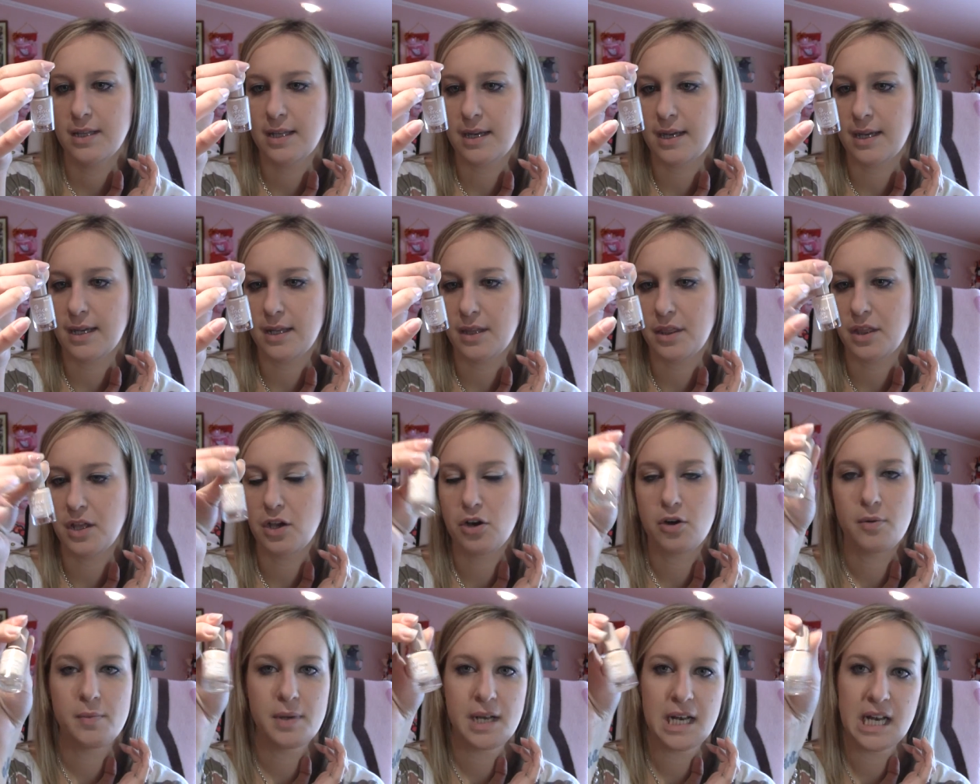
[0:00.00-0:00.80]
trae
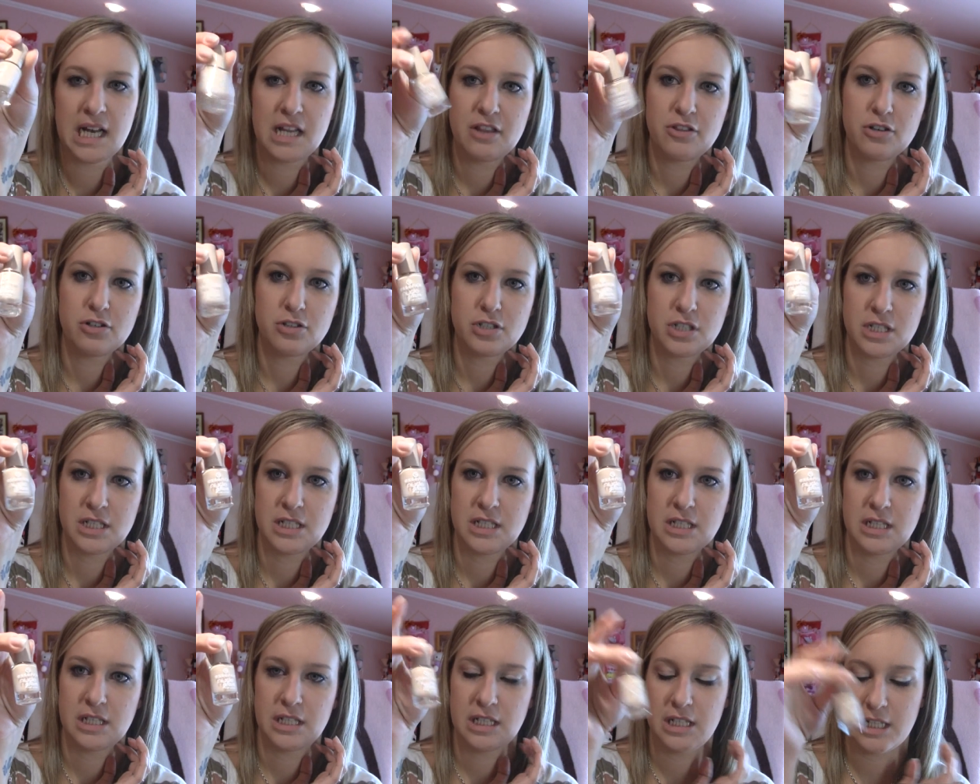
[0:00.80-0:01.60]
5 mililitros
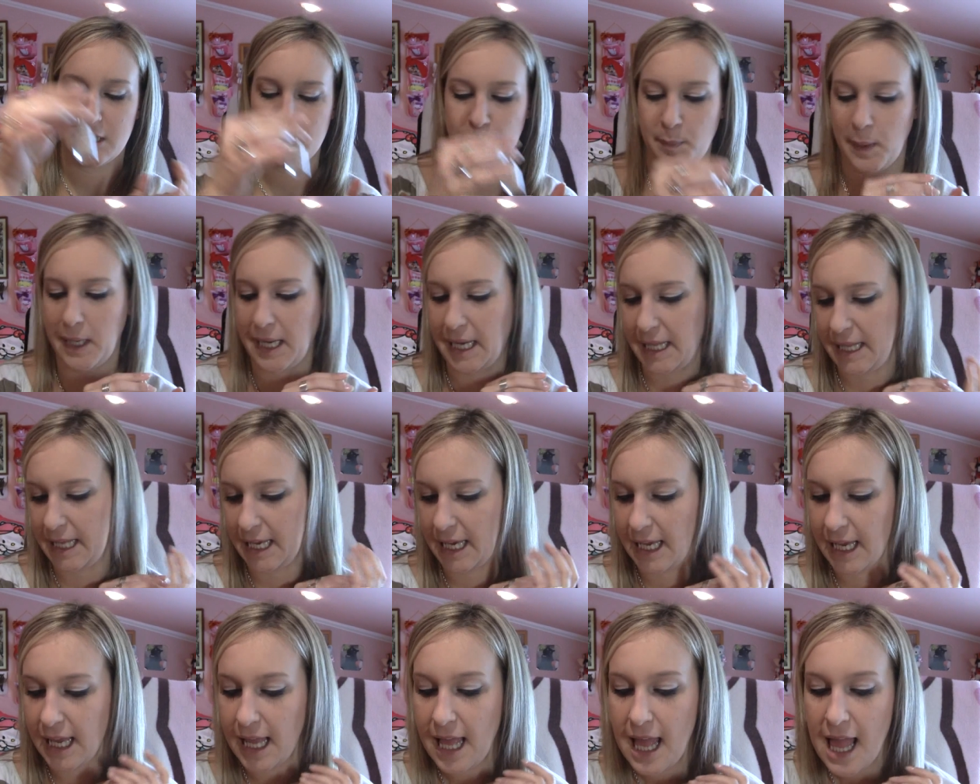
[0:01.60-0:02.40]
y es
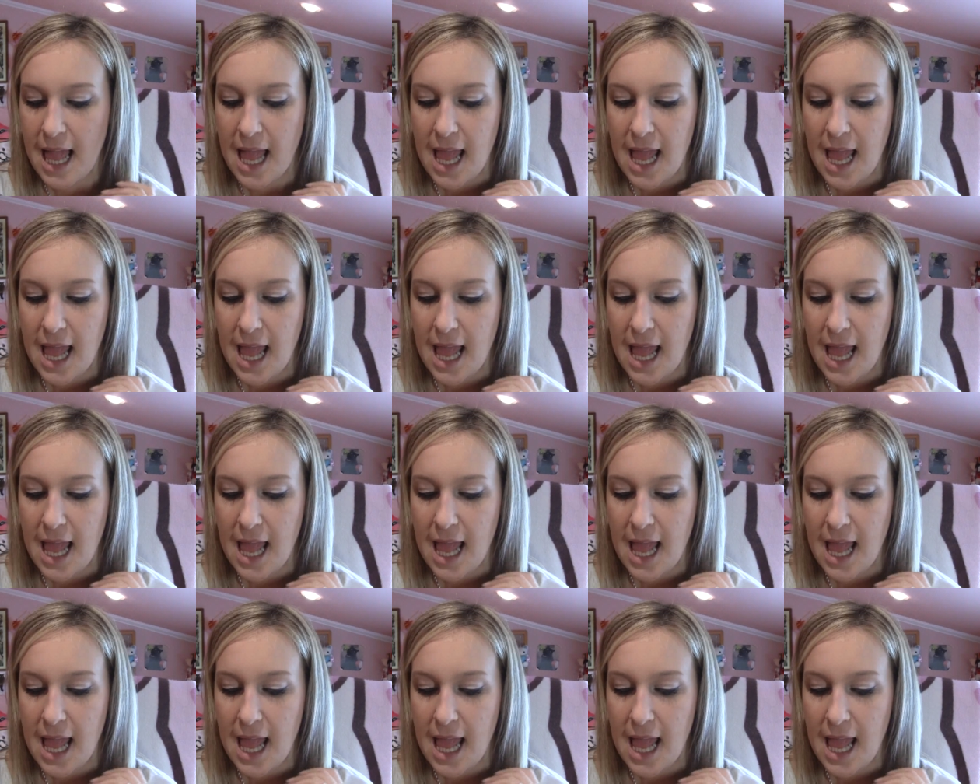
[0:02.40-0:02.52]
pequeñín.